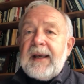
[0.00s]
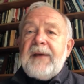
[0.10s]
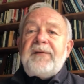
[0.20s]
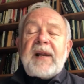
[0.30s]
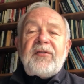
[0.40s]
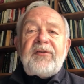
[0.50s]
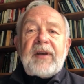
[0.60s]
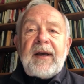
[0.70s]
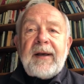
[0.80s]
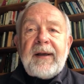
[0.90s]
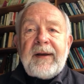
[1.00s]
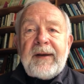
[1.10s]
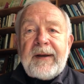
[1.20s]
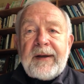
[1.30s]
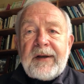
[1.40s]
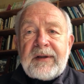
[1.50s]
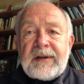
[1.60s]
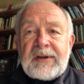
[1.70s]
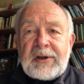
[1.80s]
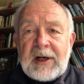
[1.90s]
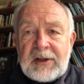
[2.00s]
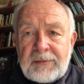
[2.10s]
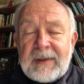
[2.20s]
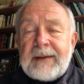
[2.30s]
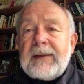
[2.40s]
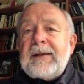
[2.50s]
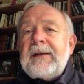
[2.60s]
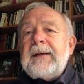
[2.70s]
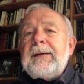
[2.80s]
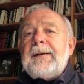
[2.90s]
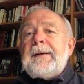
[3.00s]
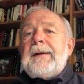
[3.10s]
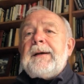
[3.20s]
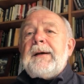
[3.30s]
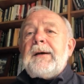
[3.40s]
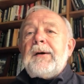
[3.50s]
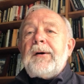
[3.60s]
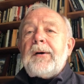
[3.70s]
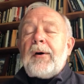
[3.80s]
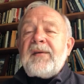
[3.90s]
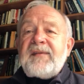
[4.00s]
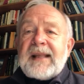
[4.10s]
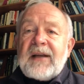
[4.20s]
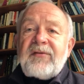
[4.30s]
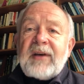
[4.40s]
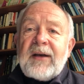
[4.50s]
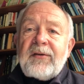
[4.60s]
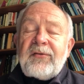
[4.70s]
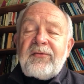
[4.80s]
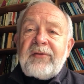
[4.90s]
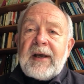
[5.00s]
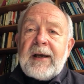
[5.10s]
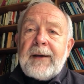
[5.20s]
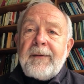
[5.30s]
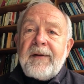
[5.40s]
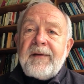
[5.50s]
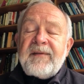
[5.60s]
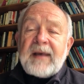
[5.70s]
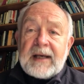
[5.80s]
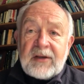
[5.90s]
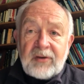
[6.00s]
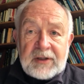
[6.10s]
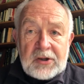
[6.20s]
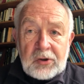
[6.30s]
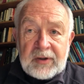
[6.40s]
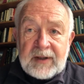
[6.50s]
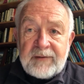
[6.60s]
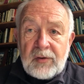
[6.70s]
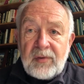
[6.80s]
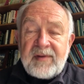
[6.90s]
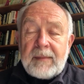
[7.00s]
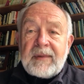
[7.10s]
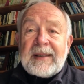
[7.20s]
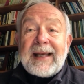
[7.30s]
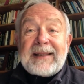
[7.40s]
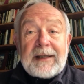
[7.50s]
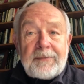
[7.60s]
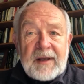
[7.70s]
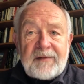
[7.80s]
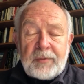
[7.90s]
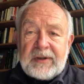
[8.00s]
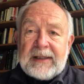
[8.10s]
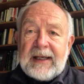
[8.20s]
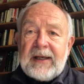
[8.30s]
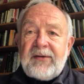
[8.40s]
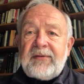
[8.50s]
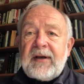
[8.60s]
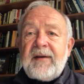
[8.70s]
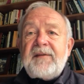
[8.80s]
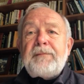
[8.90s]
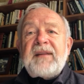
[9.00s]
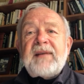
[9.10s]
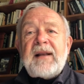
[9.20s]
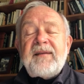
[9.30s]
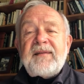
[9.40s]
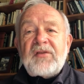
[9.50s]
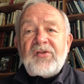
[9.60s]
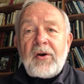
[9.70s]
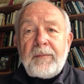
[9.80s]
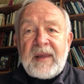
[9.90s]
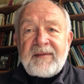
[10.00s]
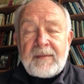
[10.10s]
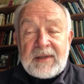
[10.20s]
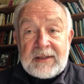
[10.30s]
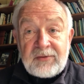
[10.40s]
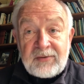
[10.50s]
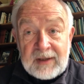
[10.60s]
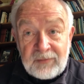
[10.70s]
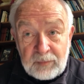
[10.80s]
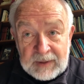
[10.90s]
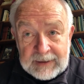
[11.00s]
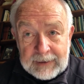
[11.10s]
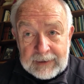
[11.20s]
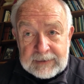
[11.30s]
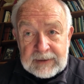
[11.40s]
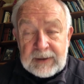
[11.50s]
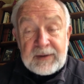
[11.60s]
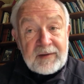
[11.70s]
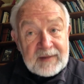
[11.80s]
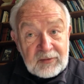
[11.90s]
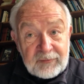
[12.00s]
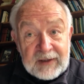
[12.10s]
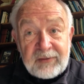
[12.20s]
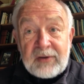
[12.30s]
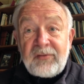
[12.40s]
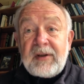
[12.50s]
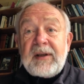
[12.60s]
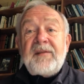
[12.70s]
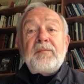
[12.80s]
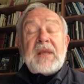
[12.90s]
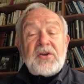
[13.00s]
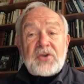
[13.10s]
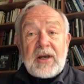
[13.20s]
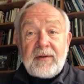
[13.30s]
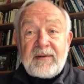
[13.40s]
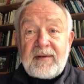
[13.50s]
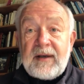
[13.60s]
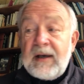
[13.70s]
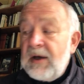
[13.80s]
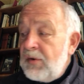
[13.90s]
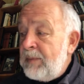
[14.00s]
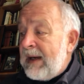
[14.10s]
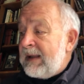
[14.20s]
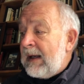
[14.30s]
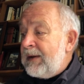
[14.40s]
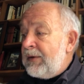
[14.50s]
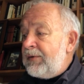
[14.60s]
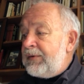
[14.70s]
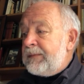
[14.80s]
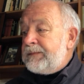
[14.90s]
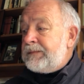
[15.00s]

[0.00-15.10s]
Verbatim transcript: I wreszcie treatment oznacza, że zakażony koronawirusem natychmiast poddaje się specjalistycznej opiece medycznej w szpitalach. To jest też ważny czynnik zmniejszający śmiertelność.